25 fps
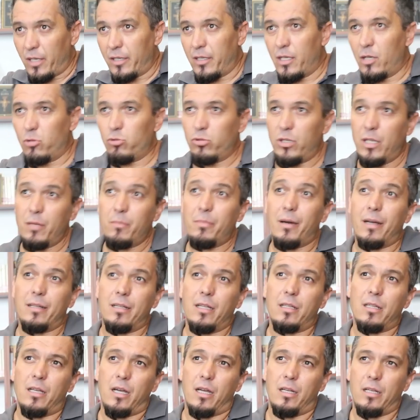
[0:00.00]
Yani Yahudi
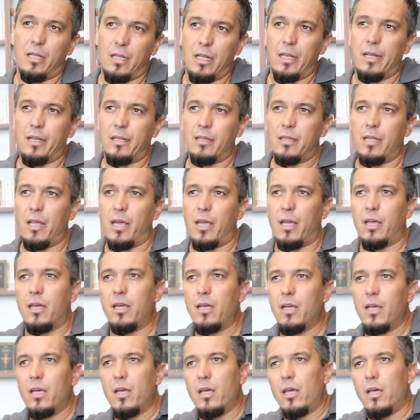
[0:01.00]
ibadethanelerinde